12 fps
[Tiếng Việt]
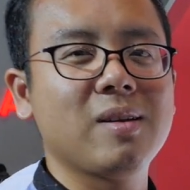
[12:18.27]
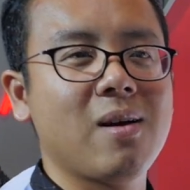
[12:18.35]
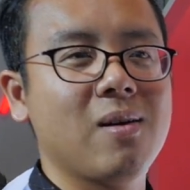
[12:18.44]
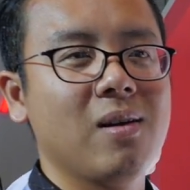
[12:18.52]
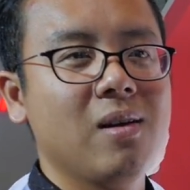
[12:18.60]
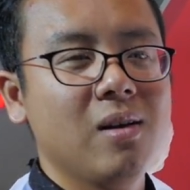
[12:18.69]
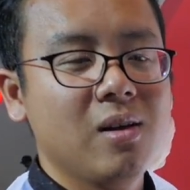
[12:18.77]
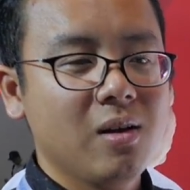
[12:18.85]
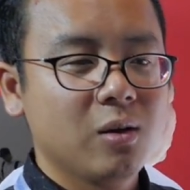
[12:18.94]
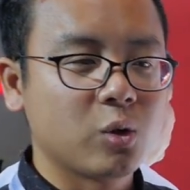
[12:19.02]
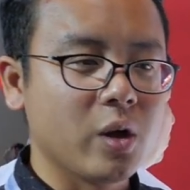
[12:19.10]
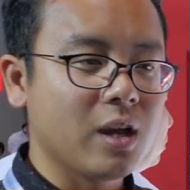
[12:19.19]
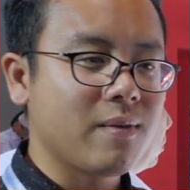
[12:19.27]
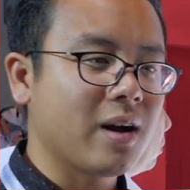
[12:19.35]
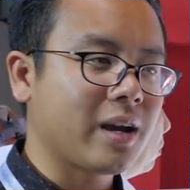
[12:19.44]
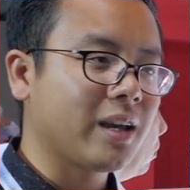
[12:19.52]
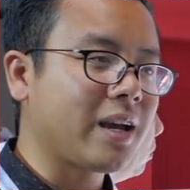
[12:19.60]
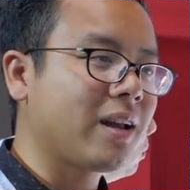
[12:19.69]
nhau tùy vào
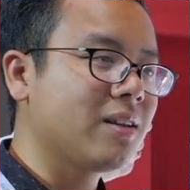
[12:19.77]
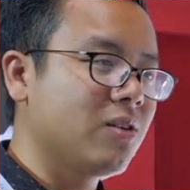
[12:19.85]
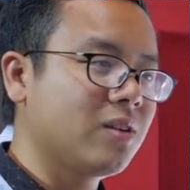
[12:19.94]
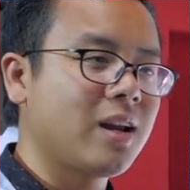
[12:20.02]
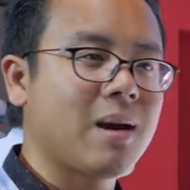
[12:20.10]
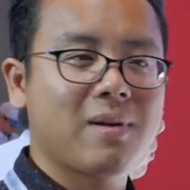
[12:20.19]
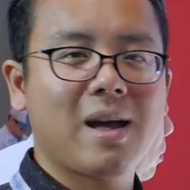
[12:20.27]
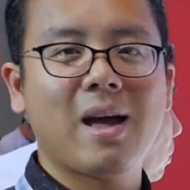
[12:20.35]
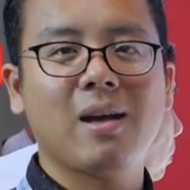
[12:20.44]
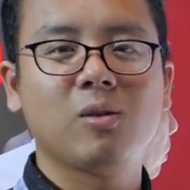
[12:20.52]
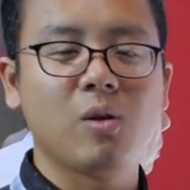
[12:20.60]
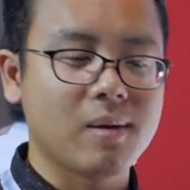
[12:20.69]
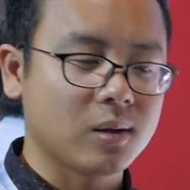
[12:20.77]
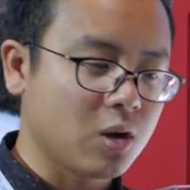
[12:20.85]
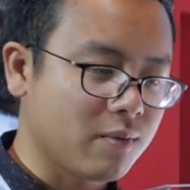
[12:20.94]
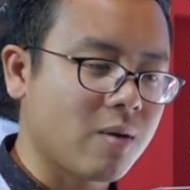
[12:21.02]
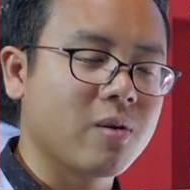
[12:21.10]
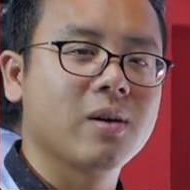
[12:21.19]
cái cách chúng ta đạp ga tùy vào
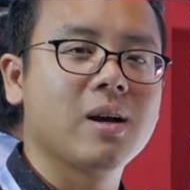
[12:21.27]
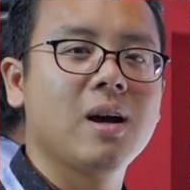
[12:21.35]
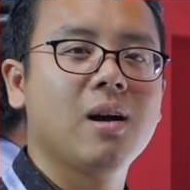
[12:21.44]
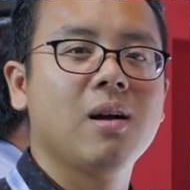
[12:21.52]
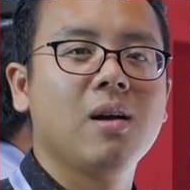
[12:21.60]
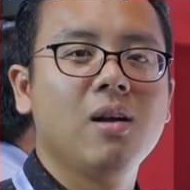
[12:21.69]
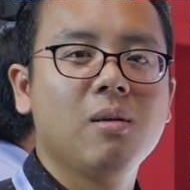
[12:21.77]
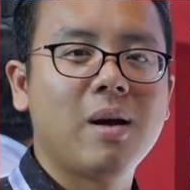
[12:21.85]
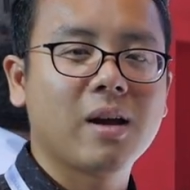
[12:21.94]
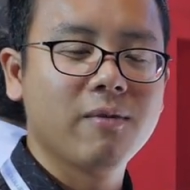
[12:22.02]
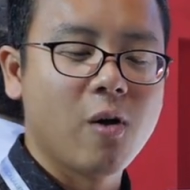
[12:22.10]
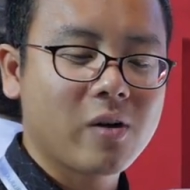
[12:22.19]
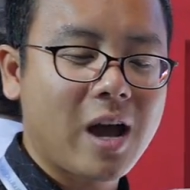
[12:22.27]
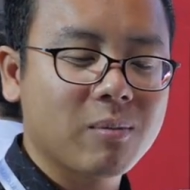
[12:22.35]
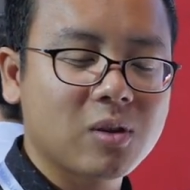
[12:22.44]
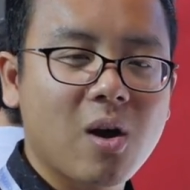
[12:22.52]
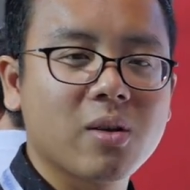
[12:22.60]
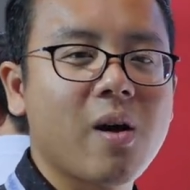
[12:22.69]
tua vòng động cơ mà cái bố cam
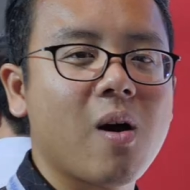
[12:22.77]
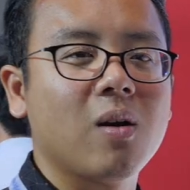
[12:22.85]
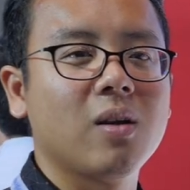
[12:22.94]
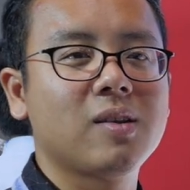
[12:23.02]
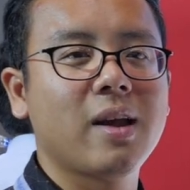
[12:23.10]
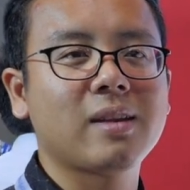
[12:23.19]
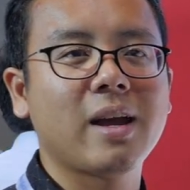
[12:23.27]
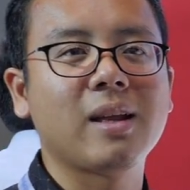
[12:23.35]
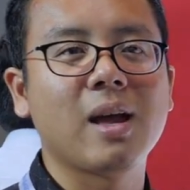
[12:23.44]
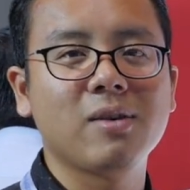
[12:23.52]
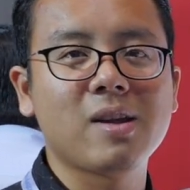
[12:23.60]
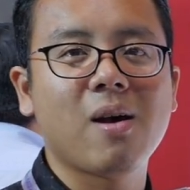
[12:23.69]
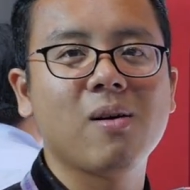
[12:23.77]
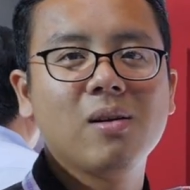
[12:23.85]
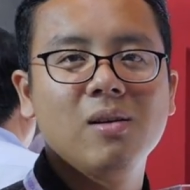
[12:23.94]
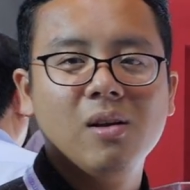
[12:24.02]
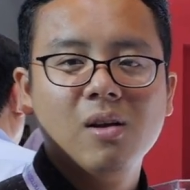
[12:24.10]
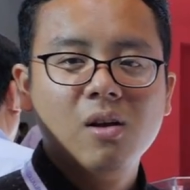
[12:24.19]
to nhỏ nó sẽ thay thế với nhau
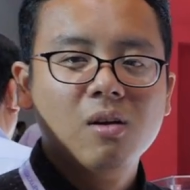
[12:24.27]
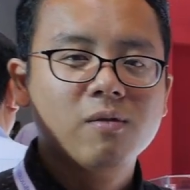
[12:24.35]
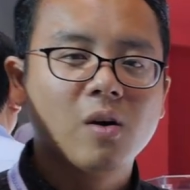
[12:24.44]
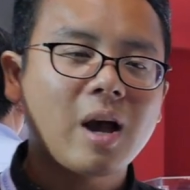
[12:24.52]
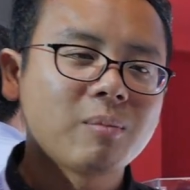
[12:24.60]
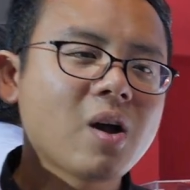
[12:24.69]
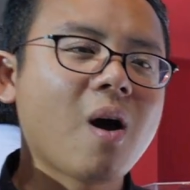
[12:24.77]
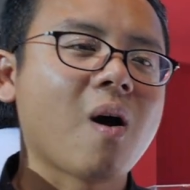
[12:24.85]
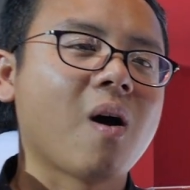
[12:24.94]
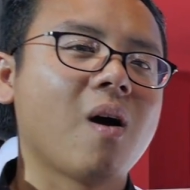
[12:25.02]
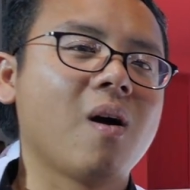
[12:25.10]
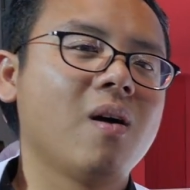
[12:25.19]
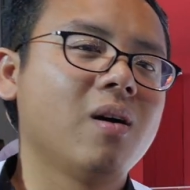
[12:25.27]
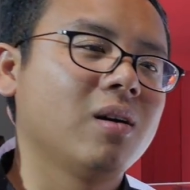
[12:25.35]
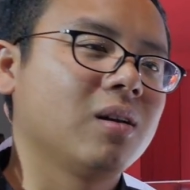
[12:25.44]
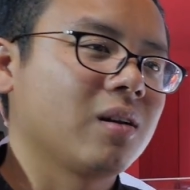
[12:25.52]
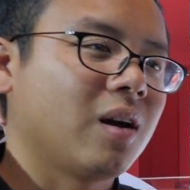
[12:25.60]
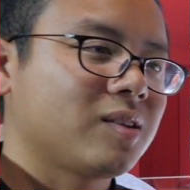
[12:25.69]
bố cam nhỏ
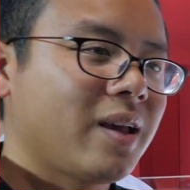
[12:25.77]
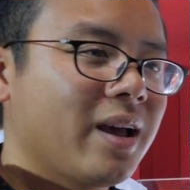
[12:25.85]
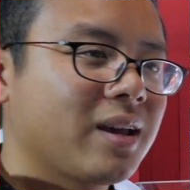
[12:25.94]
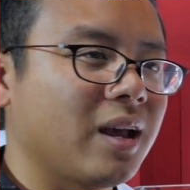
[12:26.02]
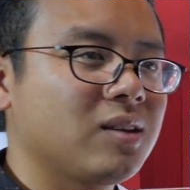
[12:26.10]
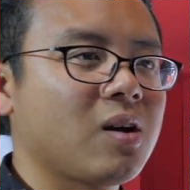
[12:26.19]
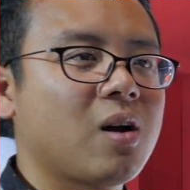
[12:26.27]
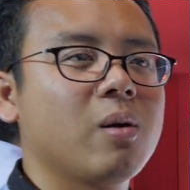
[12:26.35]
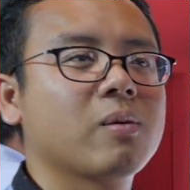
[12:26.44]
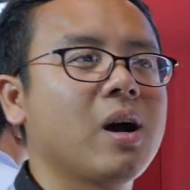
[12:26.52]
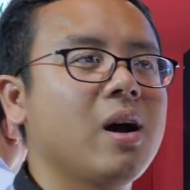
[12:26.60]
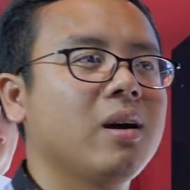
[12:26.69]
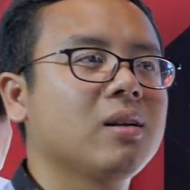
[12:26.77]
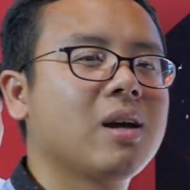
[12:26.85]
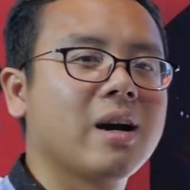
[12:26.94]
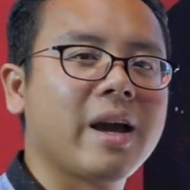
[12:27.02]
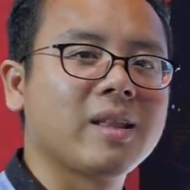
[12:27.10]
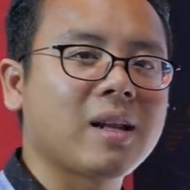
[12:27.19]
nó sẽ khiến cho động cơ
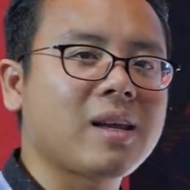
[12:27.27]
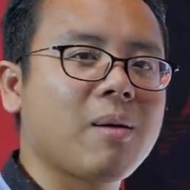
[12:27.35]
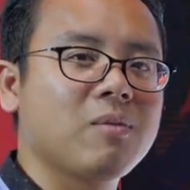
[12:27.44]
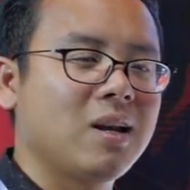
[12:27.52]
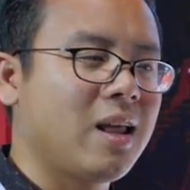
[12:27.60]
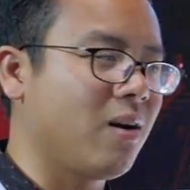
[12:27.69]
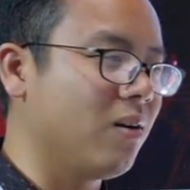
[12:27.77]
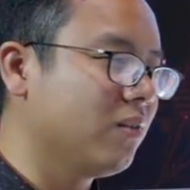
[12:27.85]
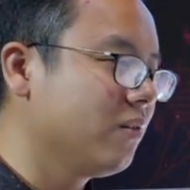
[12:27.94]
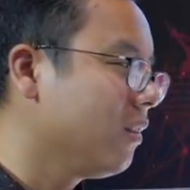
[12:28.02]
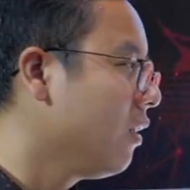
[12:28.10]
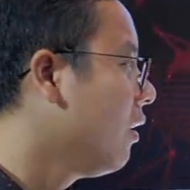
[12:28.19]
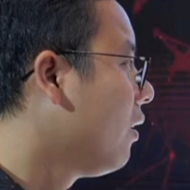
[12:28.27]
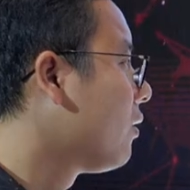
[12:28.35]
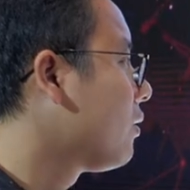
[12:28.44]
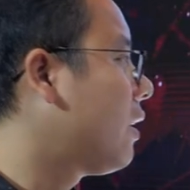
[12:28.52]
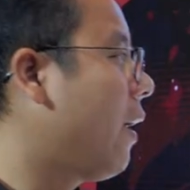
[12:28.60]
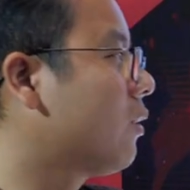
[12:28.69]
cực kỳ tiết kiệm nhiên liệu
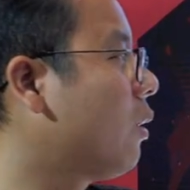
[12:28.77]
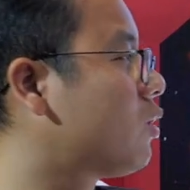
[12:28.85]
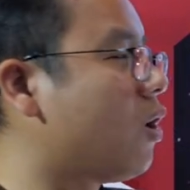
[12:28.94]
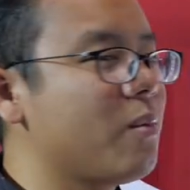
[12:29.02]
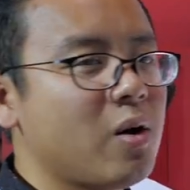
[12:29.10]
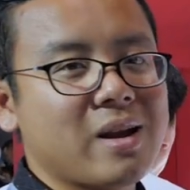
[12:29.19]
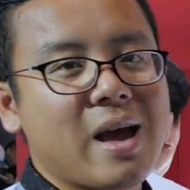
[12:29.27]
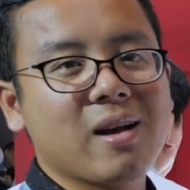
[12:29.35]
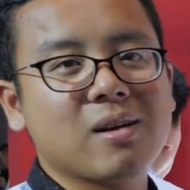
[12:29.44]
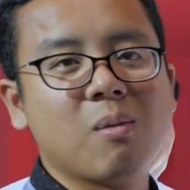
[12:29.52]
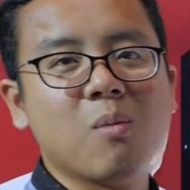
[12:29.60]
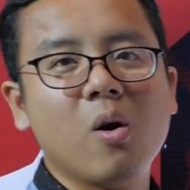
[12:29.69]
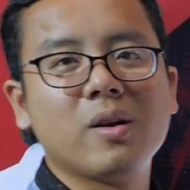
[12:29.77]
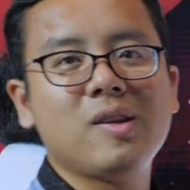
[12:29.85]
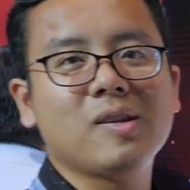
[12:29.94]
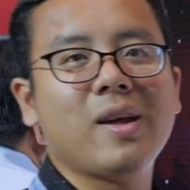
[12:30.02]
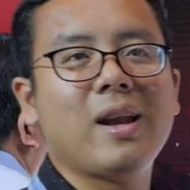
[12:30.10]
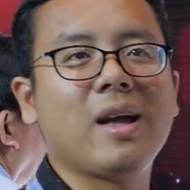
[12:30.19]
theo thông số Honda công bố thì
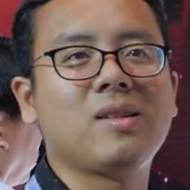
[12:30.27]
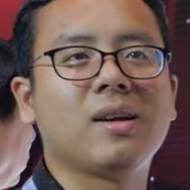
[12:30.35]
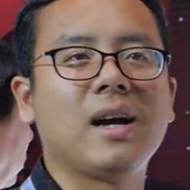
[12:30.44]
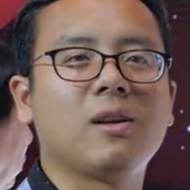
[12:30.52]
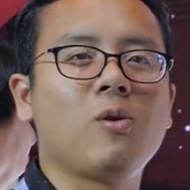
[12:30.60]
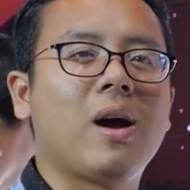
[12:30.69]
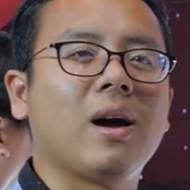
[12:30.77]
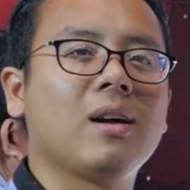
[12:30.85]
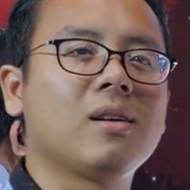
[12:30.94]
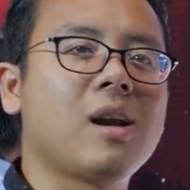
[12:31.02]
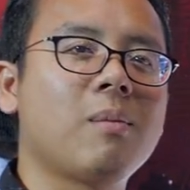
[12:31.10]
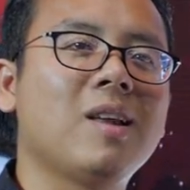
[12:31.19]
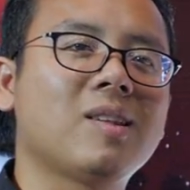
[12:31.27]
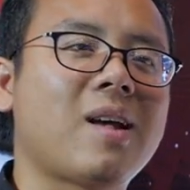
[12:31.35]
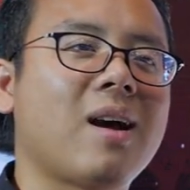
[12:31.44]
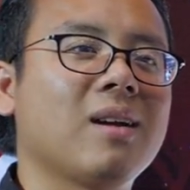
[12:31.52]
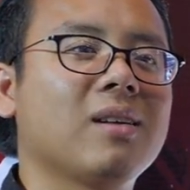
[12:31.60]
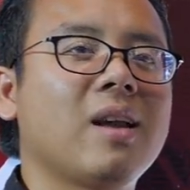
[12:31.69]
chiếc xe này chỉ cần khoảng 5 lít
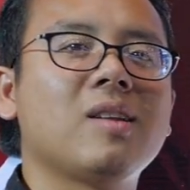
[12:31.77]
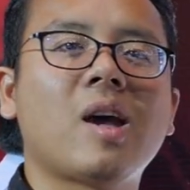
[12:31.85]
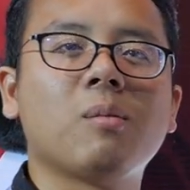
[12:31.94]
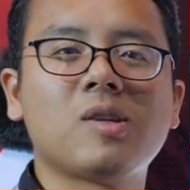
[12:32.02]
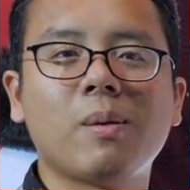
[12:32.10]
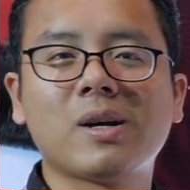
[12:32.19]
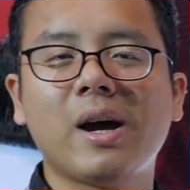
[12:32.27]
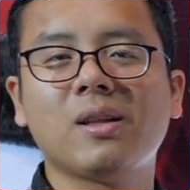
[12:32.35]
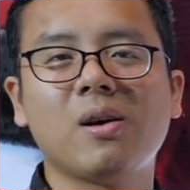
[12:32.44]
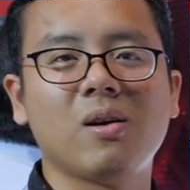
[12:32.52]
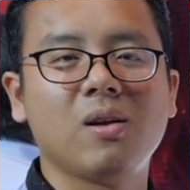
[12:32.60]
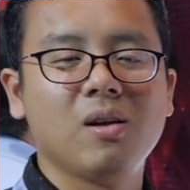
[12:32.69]
xăng để chạy 100 cây thôi